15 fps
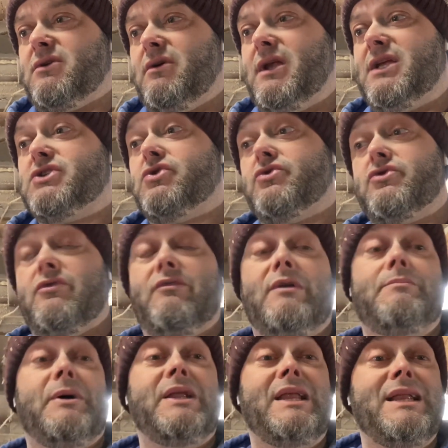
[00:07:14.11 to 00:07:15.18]
les autres ne veulent
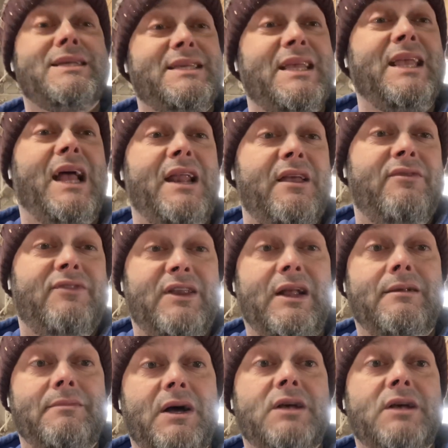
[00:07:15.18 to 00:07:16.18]
pas les laisser y aller finalement.